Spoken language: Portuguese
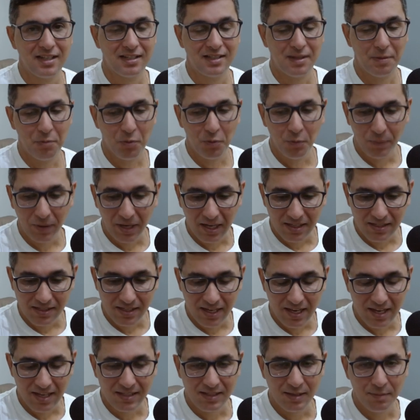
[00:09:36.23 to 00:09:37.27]
É sempre um
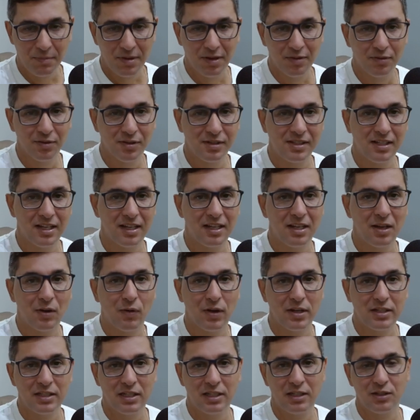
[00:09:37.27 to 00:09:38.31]
prazer receber você aqui com
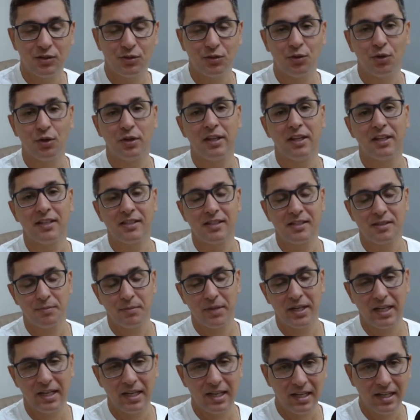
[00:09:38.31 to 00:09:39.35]
a gente todas as
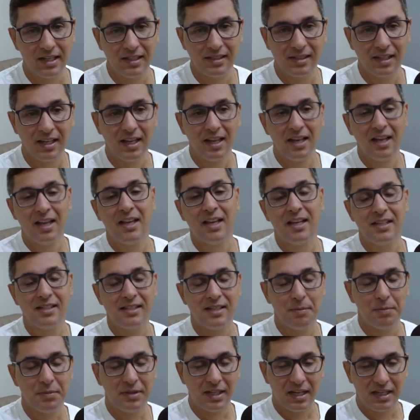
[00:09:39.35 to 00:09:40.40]
manhãs,
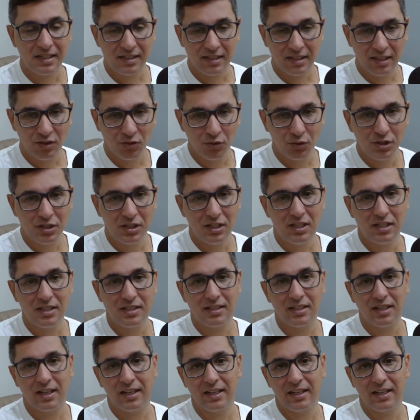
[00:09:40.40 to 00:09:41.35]
sempre trazendo a notícia.